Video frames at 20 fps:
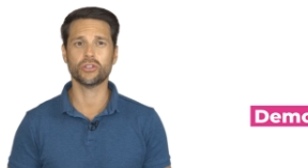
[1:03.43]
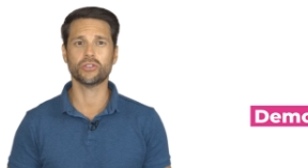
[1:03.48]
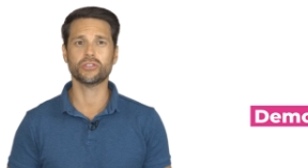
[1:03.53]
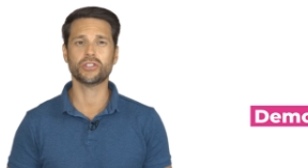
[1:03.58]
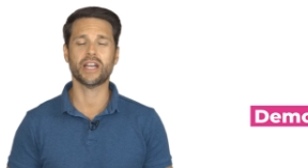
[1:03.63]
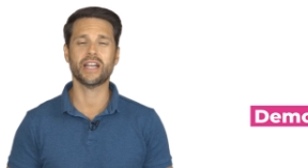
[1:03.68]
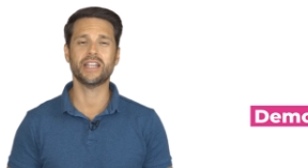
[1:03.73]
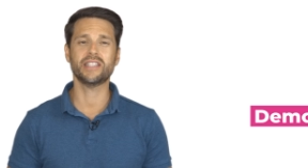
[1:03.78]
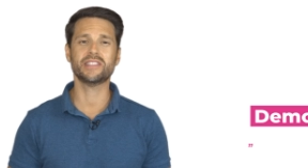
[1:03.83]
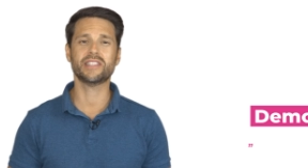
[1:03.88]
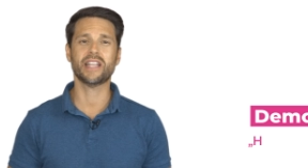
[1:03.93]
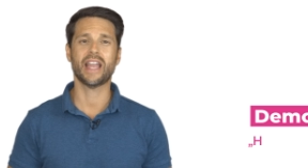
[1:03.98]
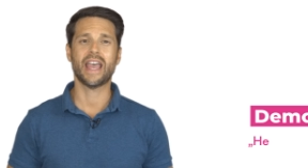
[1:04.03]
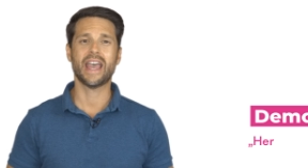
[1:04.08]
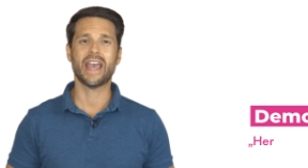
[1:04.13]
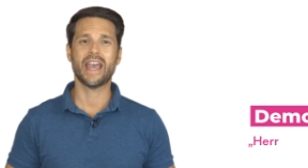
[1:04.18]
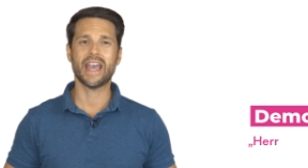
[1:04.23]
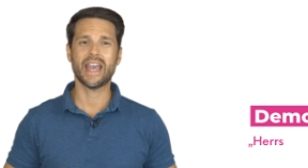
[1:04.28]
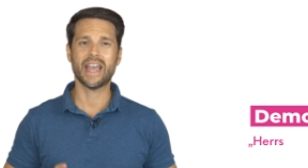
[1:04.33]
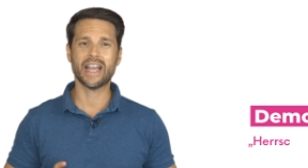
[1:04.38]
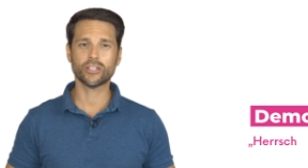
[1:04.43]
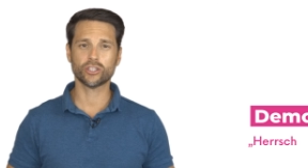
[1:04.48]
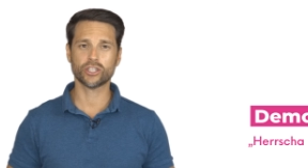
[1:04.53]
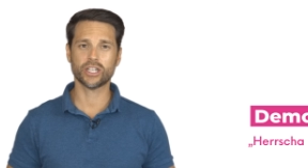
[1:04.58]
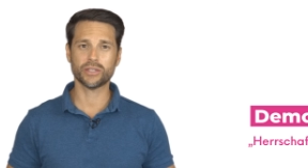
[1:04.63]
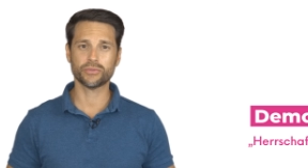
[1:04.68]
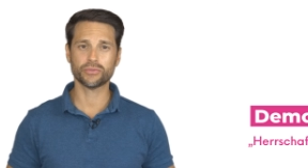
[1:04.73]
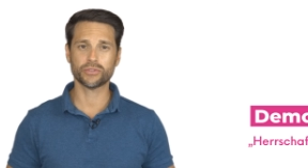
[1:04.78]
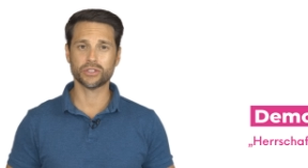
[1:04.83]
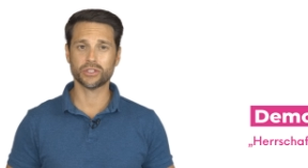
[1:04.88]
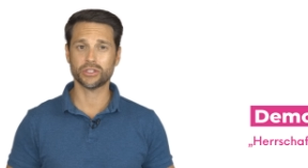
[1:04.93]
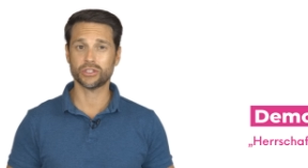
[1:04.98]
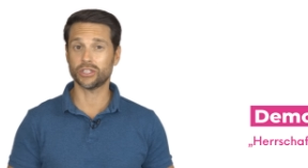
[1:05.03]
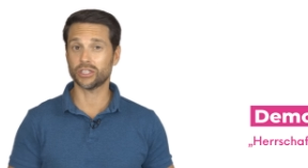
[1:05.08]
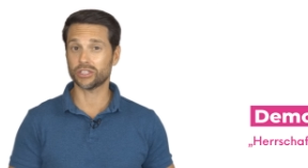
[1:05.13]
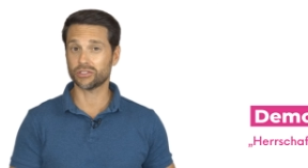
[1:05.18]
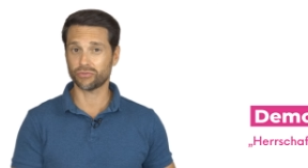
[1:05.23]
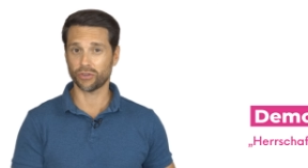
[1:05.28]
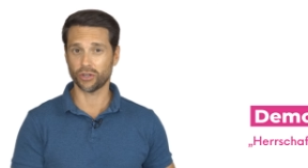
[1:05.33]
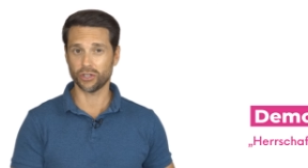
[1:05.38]
und heißt Herrschaft
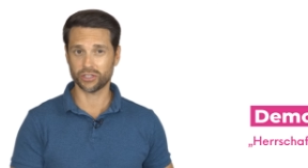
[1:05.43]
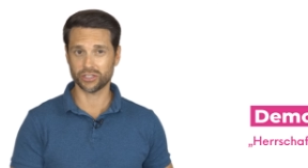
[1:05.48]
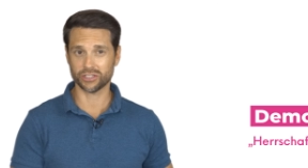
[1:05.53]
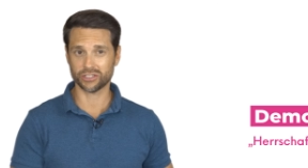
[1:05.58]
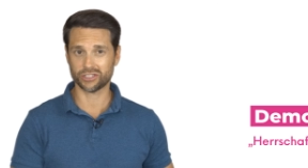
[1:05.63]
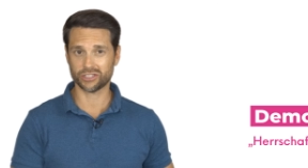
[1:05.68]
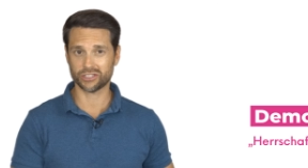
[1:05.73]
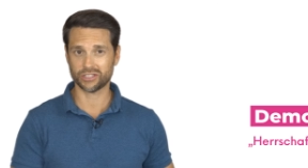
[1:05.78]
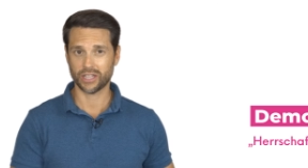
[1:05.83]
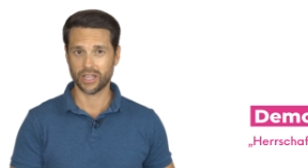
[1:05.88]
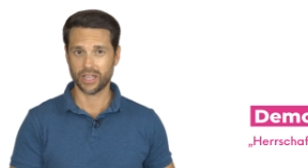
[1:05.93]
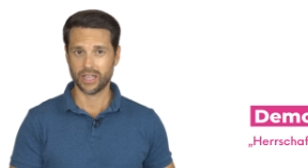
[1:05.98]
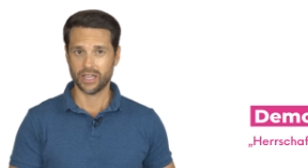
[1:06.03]
des Volkes.